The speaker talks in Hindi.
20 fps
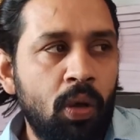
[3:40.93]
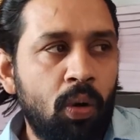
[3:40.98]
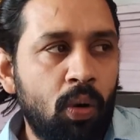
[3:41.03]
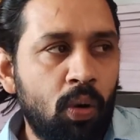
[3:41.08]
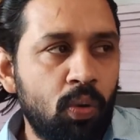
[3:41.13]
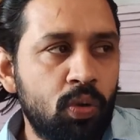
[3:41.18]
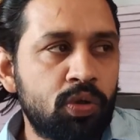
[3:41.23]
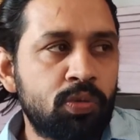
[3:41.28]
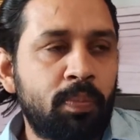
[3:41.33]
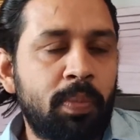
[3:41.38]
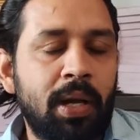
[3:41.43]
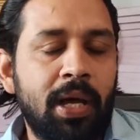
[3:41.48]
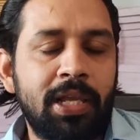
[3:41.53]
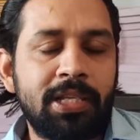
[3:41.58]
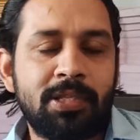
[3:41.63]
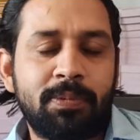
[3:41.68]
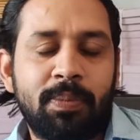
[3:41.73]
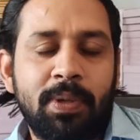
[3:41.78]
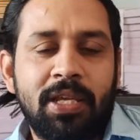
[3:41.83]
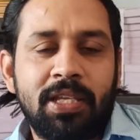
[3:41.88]
और उस
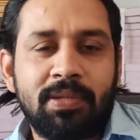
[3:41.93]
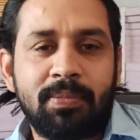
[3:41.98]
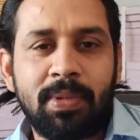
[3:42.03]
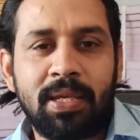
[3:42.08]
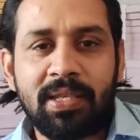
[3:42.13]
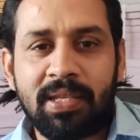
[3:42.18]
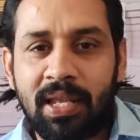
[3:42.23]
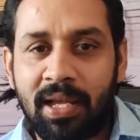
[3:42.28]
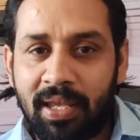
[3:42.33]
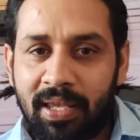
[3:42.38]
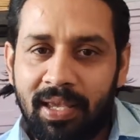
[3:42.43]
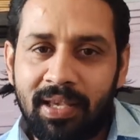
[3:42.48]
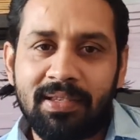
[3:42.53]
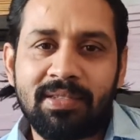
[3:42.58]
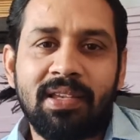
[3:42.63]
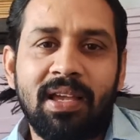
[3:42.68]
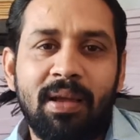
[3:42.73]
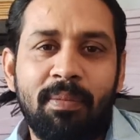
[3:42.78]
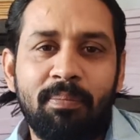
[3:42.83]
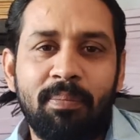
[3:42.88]
पाँच पेज में ना
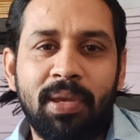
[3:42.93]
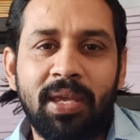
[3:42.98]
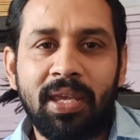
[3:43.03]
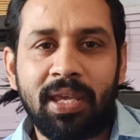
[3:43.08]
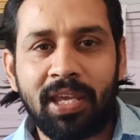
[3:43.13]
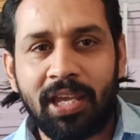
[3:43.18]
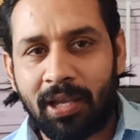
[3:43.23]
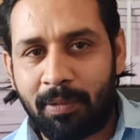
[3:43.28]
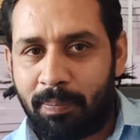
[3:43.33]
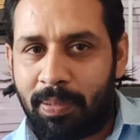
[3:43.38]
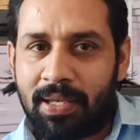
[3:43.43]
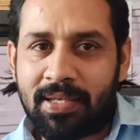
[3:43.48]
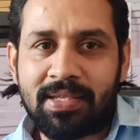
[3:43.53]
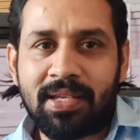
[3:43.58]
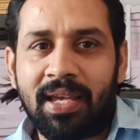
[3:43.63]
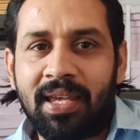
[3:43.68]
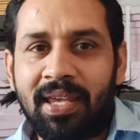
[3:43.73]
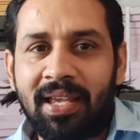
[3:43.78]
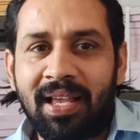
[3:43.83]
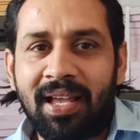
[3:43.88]
एग्ज़ाम में एक पेज
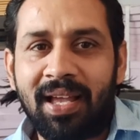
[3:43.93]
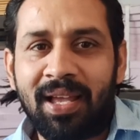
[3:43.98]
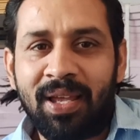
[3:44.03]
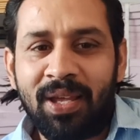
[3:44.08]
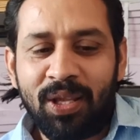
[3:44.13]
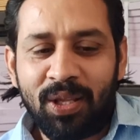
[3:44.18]
आएगा